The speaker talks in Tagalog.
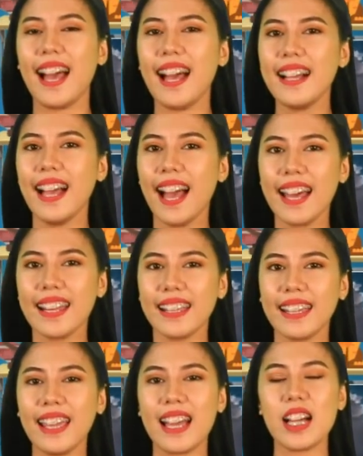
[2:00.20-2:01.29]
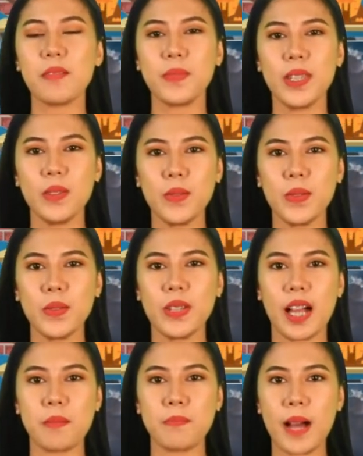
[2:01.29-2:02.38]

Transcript: Ang hari ang pinuno ng